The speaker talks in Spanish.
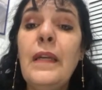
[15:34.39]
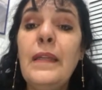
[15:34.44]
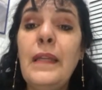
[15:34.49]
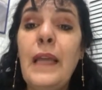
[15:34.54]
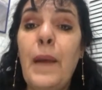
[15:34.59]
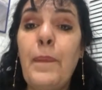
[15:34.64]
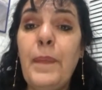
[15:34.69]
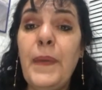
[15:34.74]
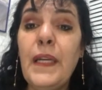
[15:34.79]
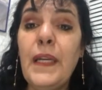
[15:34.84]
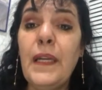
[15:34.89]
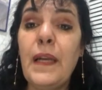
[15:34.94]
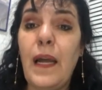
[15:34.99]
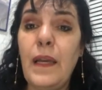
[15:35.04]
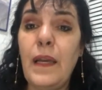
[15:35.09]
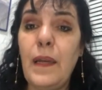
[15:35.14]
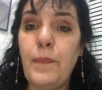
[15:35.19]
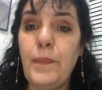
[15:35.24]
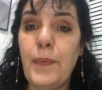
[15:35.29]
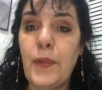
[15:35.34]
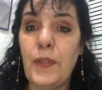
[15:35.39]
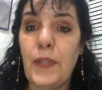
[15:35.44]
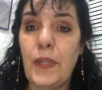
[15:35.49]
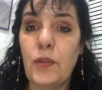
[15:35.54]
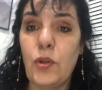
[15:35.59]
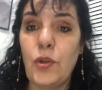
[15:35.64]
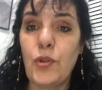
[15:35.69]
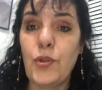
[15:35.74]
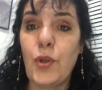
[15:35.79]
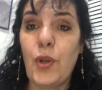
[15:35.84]
y aplicar el
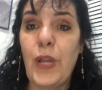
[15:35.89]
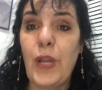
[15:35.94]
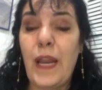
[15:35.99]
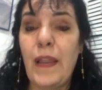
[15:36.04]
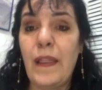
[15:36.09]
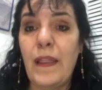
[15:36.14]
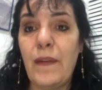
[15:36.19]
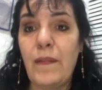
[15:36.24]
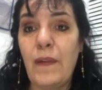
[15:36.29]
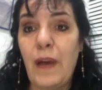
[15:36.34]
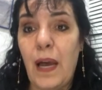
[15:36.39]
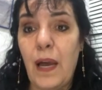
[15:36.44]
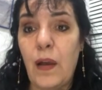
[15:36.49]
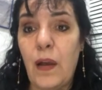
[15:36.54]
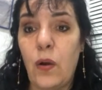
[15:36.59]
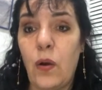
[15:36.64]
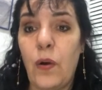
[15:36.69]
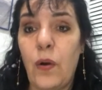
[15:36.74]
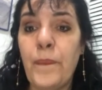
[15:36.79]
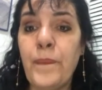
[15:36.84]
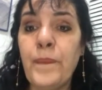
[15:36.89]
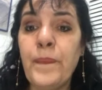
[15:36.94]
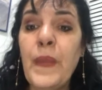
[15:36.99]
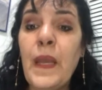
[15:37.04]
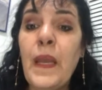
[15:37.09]
protector solar debajo,